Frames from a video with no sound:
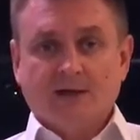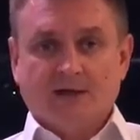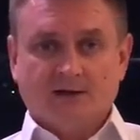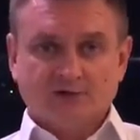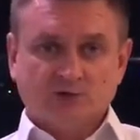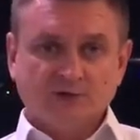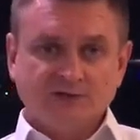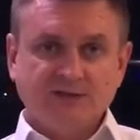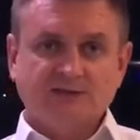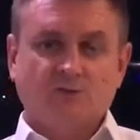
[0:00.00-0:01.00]
А, что
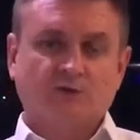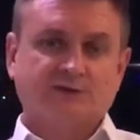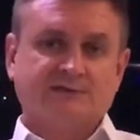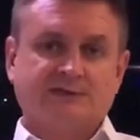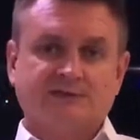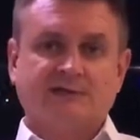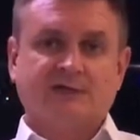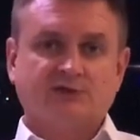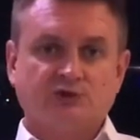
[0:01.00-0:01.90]
здесь можно сказать?